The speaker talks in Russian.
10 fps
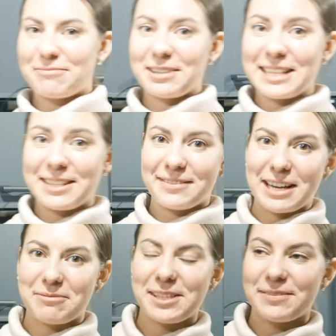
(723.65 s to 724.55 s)
Мы
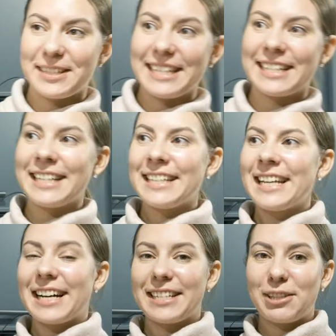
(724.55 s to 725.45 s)
называем своих
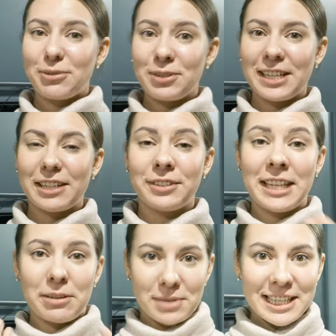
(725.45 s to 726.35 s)
а, сотрудников
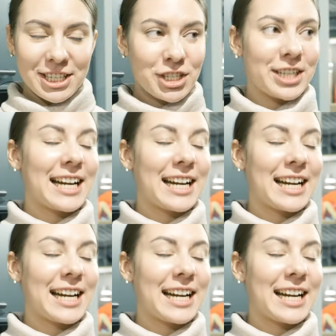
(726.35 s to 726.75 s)
не менеджеры,